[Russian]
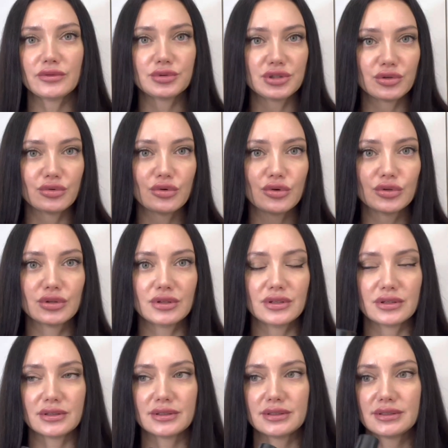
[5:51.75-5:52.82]
Вообще уход
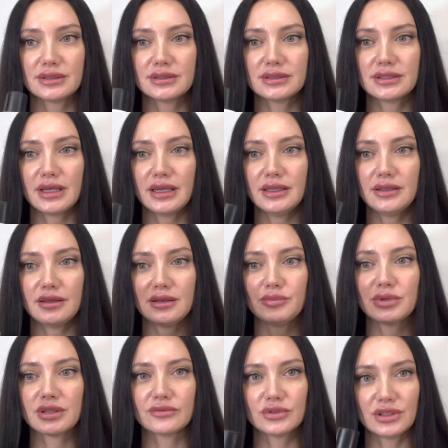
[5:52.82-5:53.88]
э, сенсай,
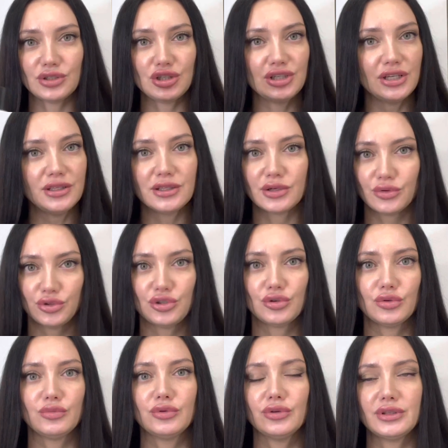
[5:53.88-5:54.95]
именно вот очищение я очень люблю.